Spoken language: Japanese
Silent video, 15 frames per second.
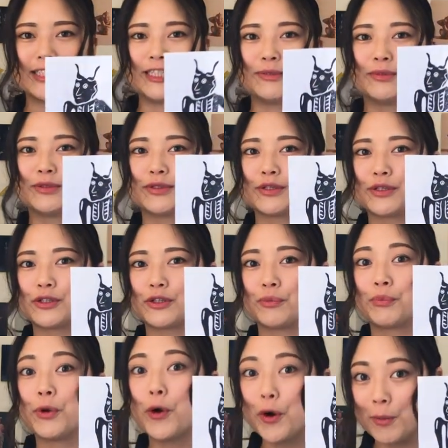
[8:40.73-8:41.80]
自分のその
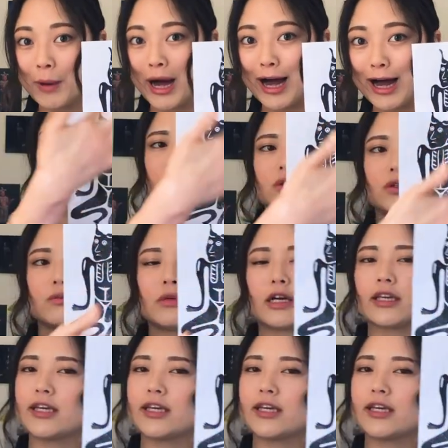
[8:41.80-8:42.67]
病魔まあ、